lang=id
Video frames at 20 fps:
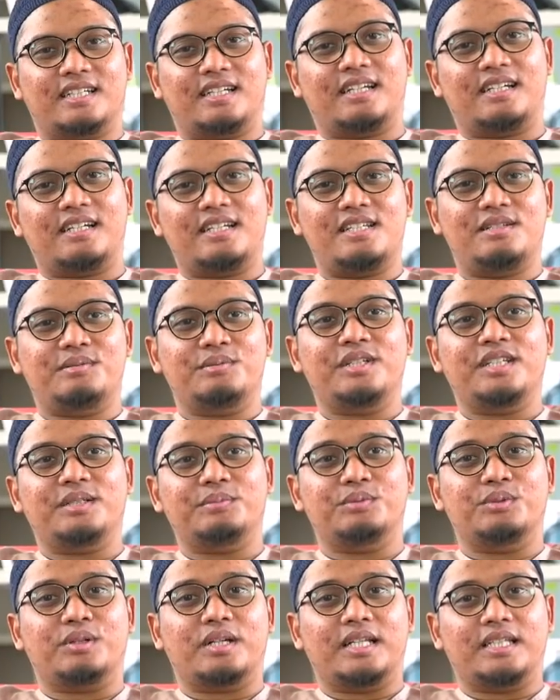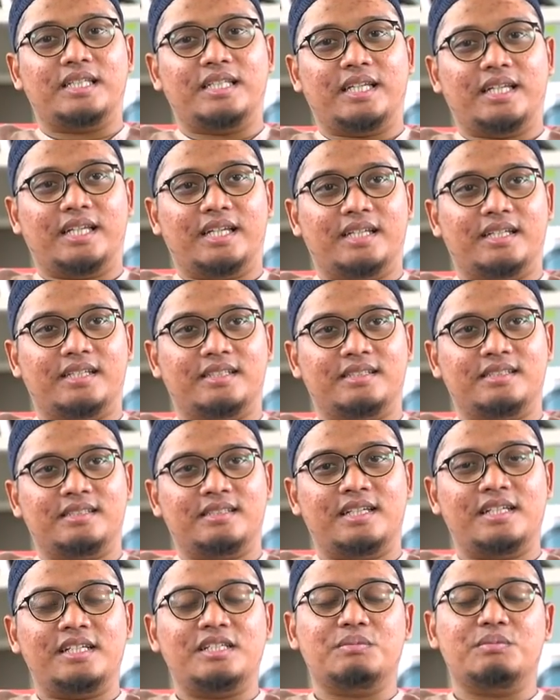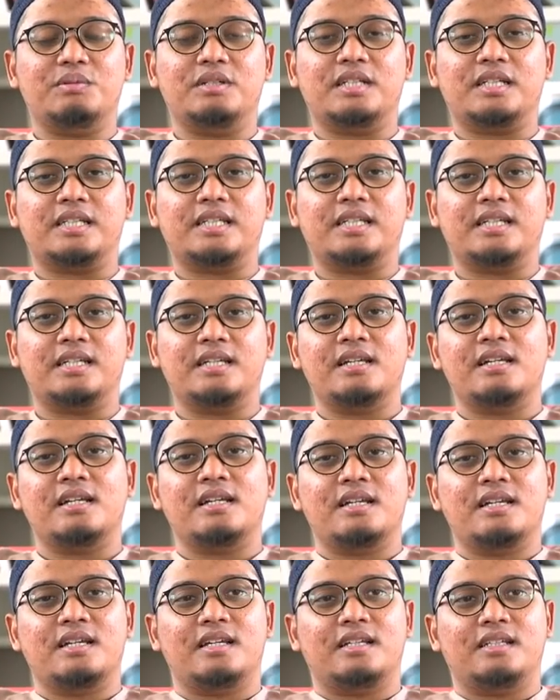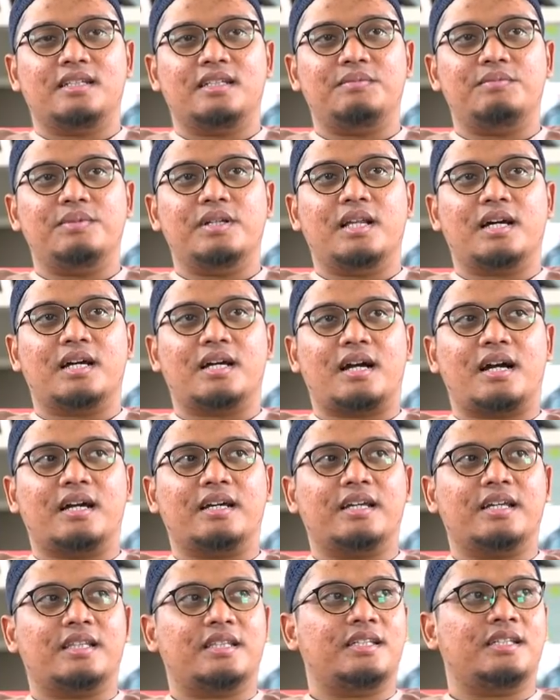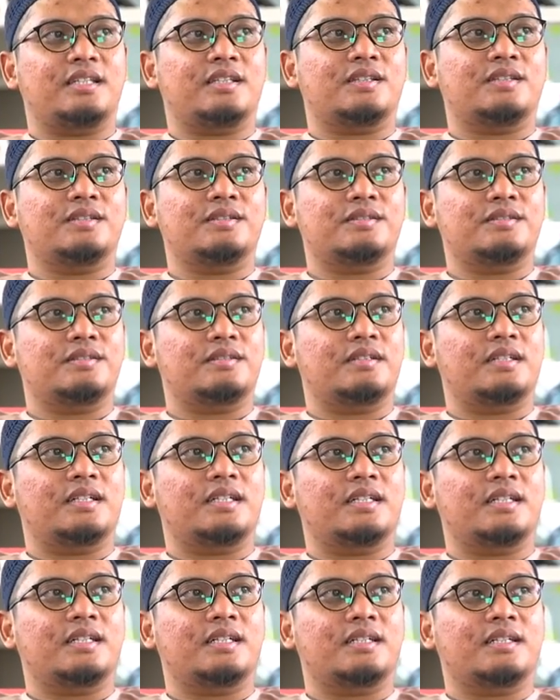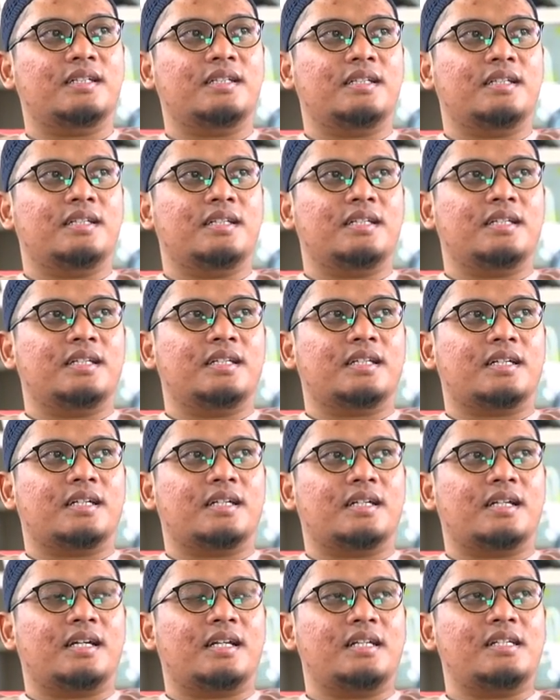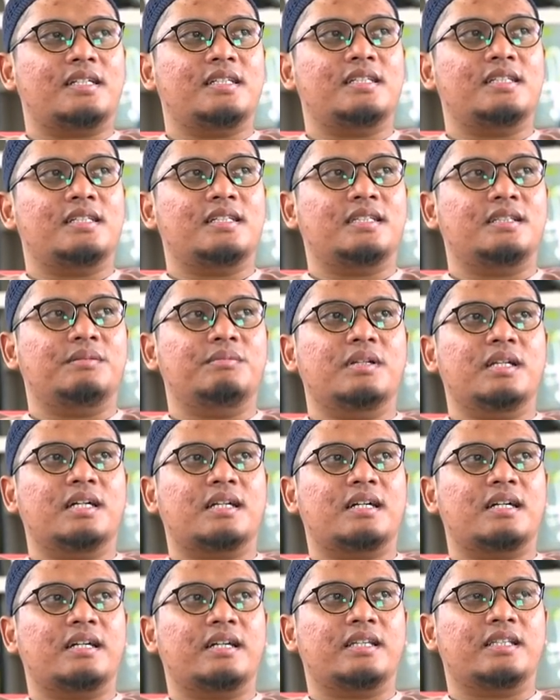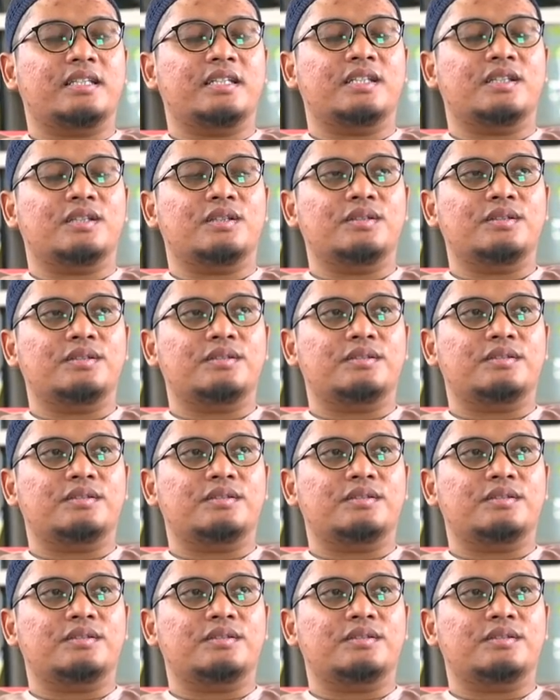karena hiburannya ya. Jadi sebenarnya dibilang kaget itu uh, karena gini dibilang kaget itu